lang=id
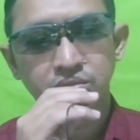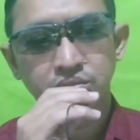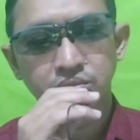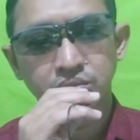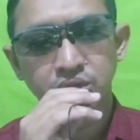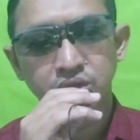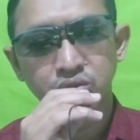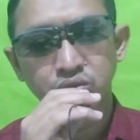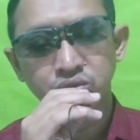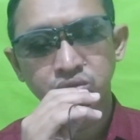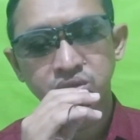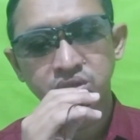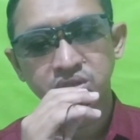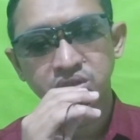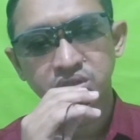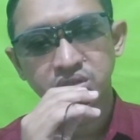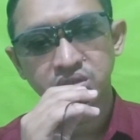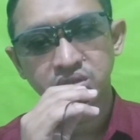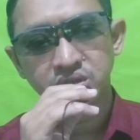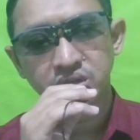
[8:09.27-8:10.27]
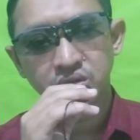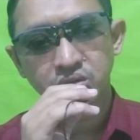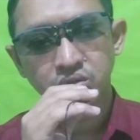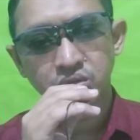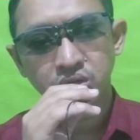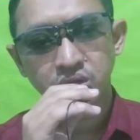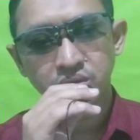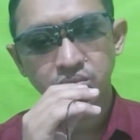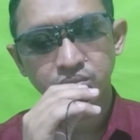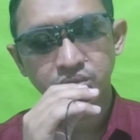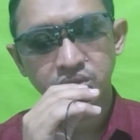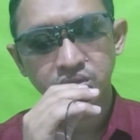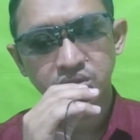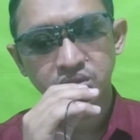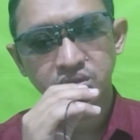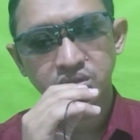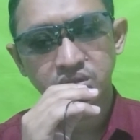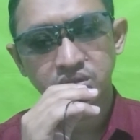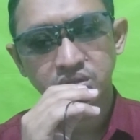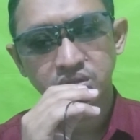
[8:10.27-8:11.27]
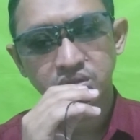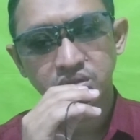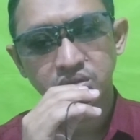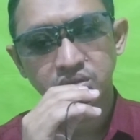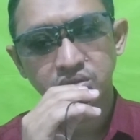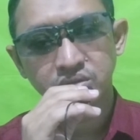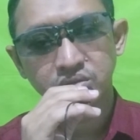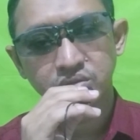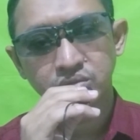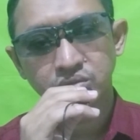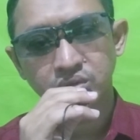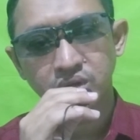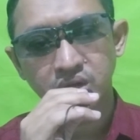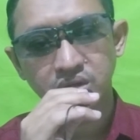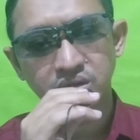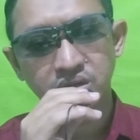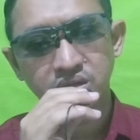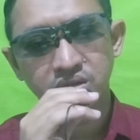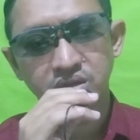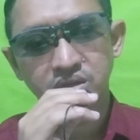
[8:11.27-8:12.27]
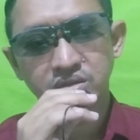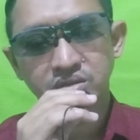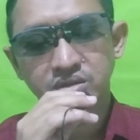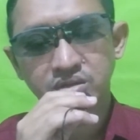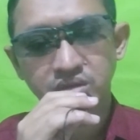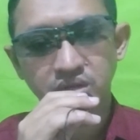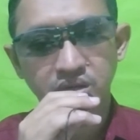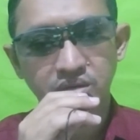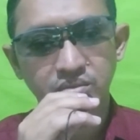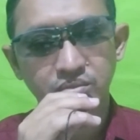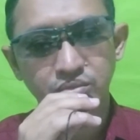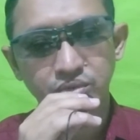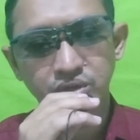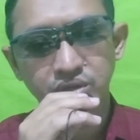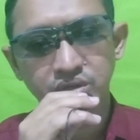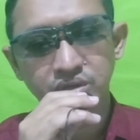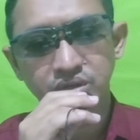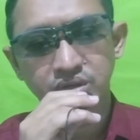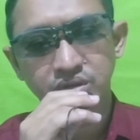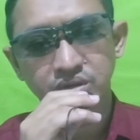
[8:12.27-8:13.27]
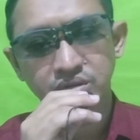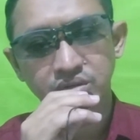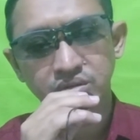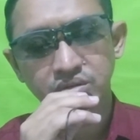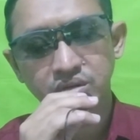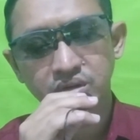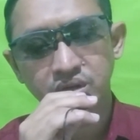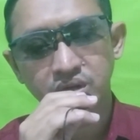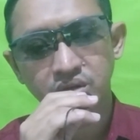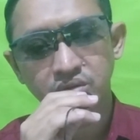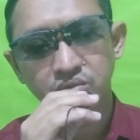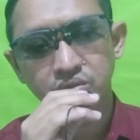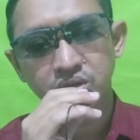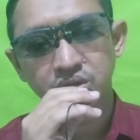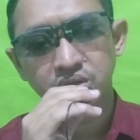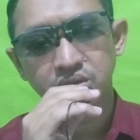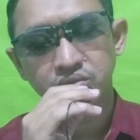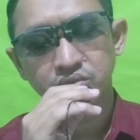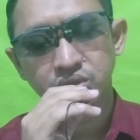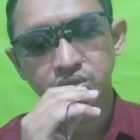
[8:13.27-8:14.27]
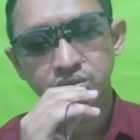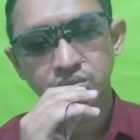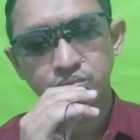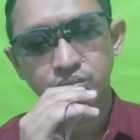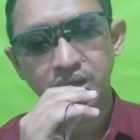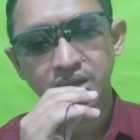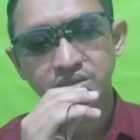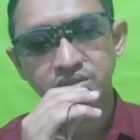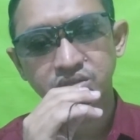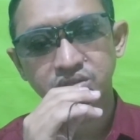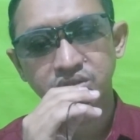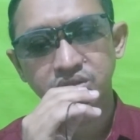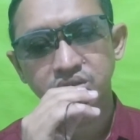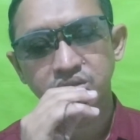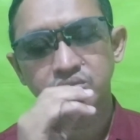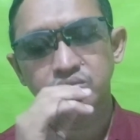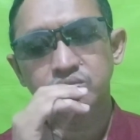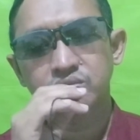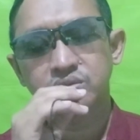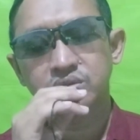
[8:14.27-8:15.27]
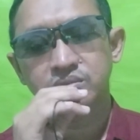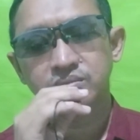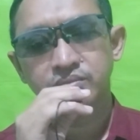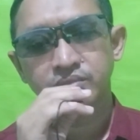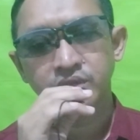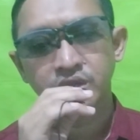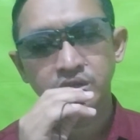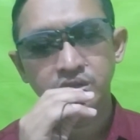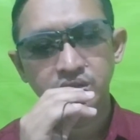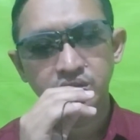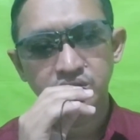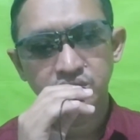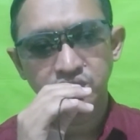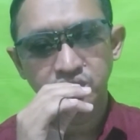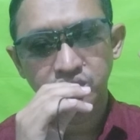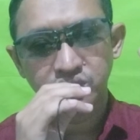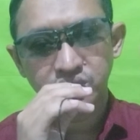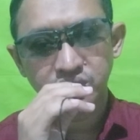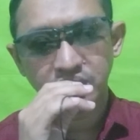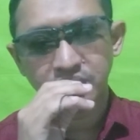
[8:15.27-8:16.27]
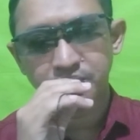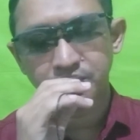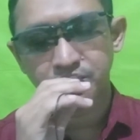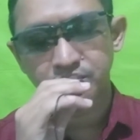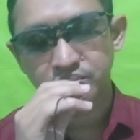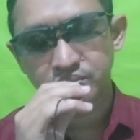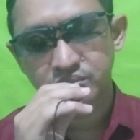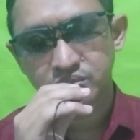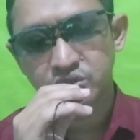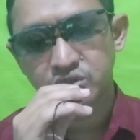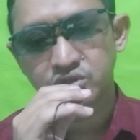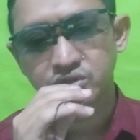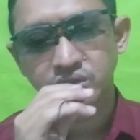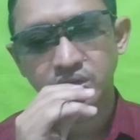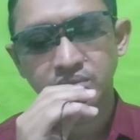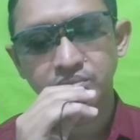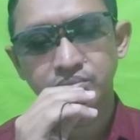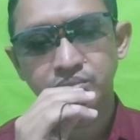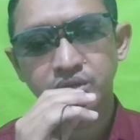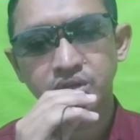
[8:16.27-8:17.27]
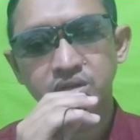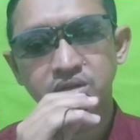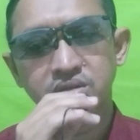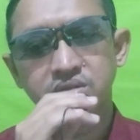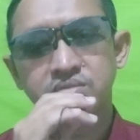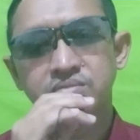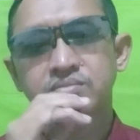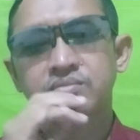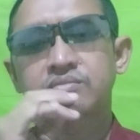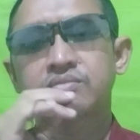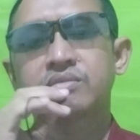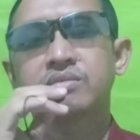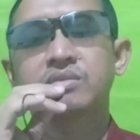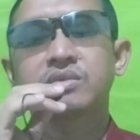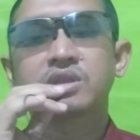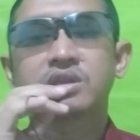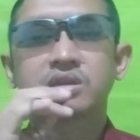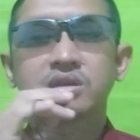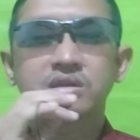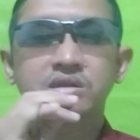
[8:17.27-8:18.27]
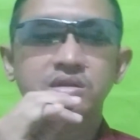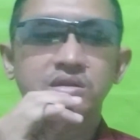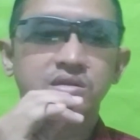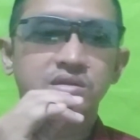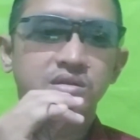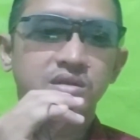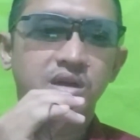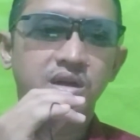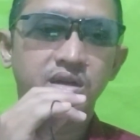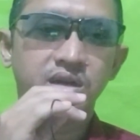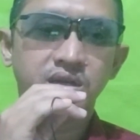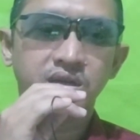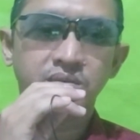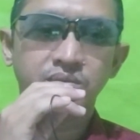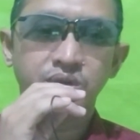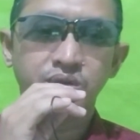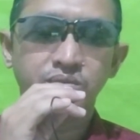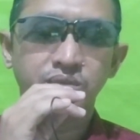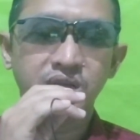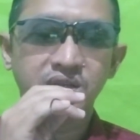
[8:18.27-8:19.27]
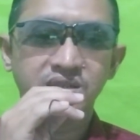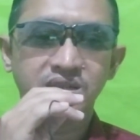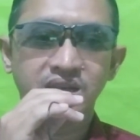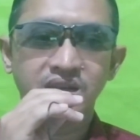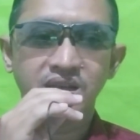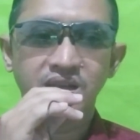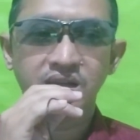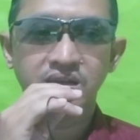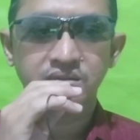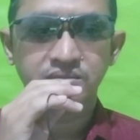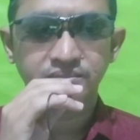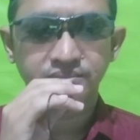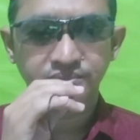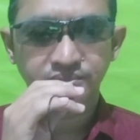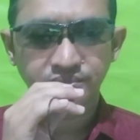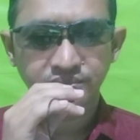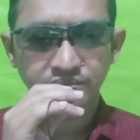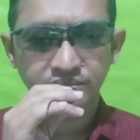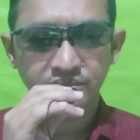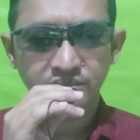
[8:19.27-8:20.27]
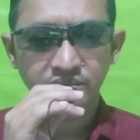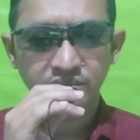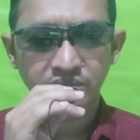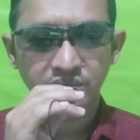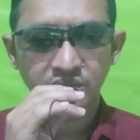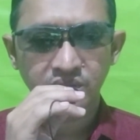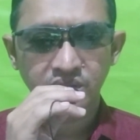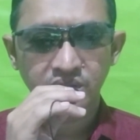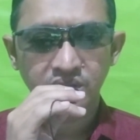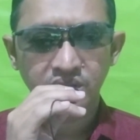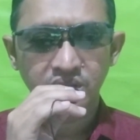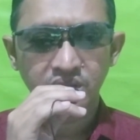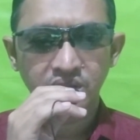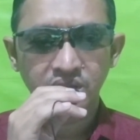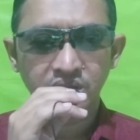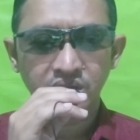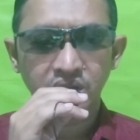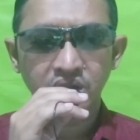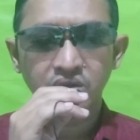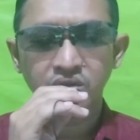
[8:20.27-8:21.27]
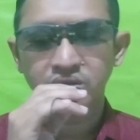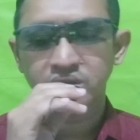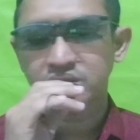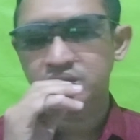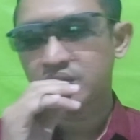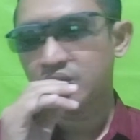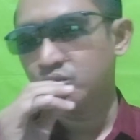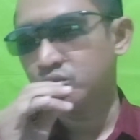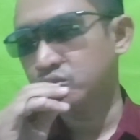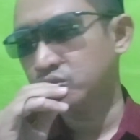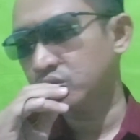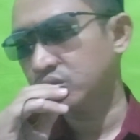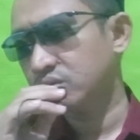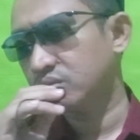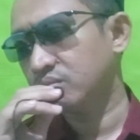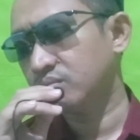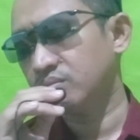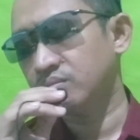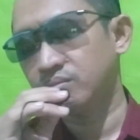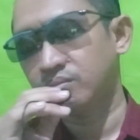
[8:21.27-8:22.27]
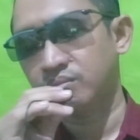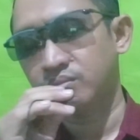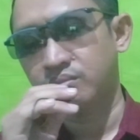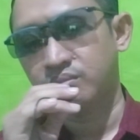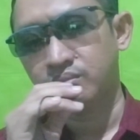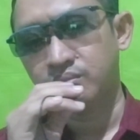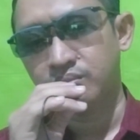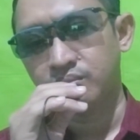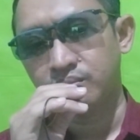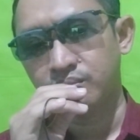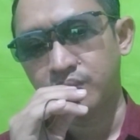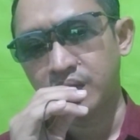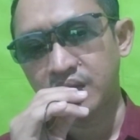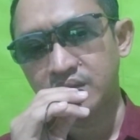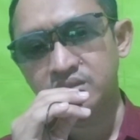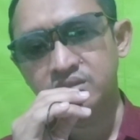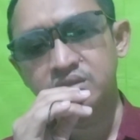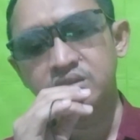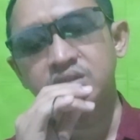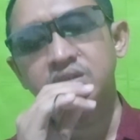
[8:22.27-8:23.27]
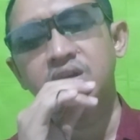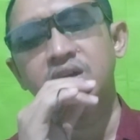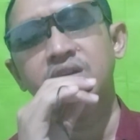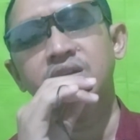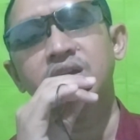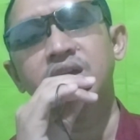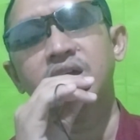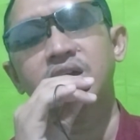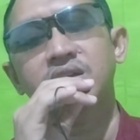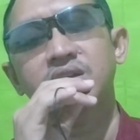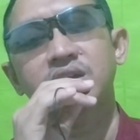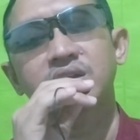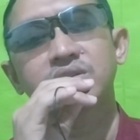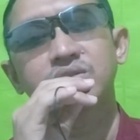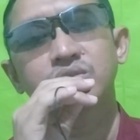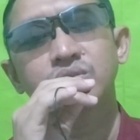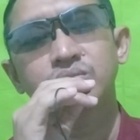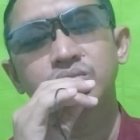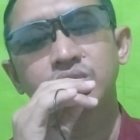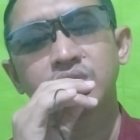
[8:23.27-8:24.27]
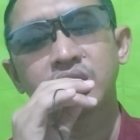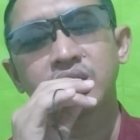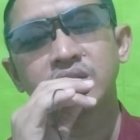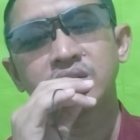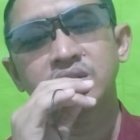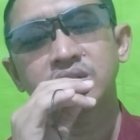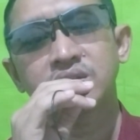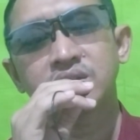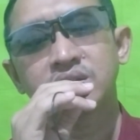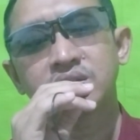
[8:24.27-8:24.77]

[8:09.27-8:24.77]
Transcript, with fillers: menggunjing dia wah panjang itu anak yang tidak benar kelakuannya wis pasti itu dicap distempel anak yang bermasalah kalau kita usut Pasti karena anak itu bukan